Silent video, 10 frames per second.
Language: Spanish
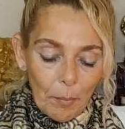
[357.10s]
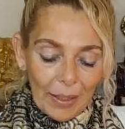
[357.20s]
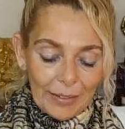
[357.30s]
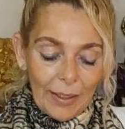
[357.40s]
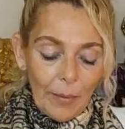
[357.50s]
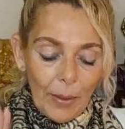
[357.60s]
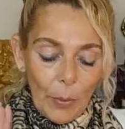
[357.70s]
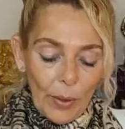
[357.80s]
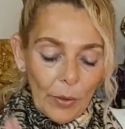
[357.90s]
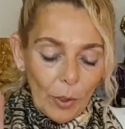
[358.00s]
Vas a ir
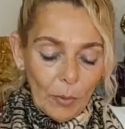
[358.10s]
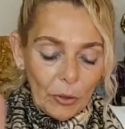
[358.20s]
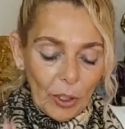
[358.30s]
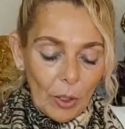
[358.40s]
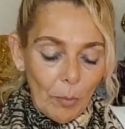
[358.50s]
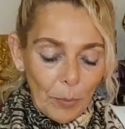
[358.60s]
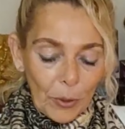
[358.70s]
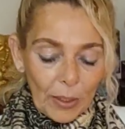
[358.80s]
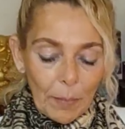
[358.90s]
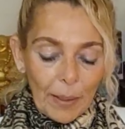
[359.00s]
evaluando cómo se
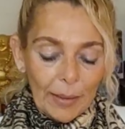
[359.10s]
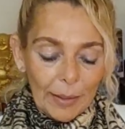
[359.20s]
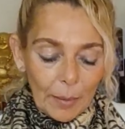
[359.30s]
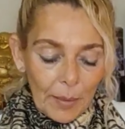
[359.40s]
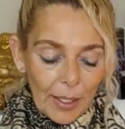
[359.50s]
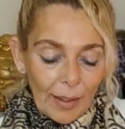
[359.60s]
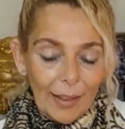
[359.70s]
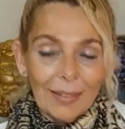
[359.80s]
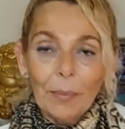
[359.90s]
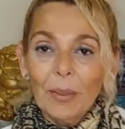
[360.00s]
comporta para terminar
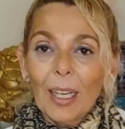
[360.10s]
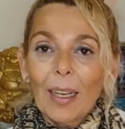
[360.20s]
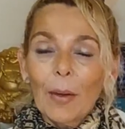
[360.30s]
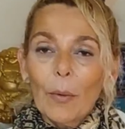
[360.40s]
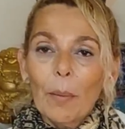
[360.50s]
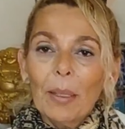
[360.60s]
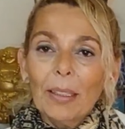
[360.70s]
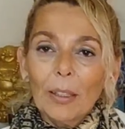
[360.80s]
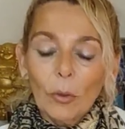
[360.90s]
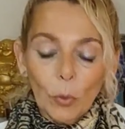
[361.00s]
de aceptarla
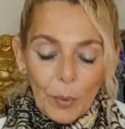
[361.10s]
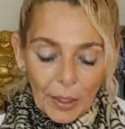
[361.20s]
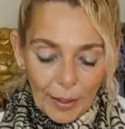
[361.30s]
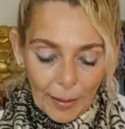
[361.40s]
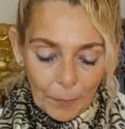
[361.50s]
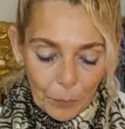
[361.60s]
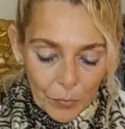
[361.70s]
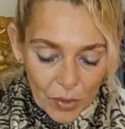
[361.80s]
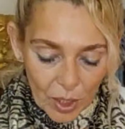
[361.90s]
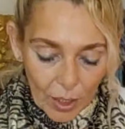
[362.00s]
nuevamente en tu vida,
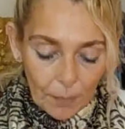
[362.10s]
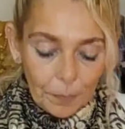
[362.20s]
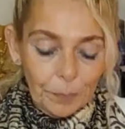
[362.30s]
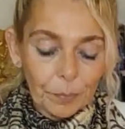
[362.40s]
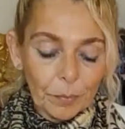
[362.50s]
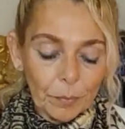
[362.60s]
¿sí?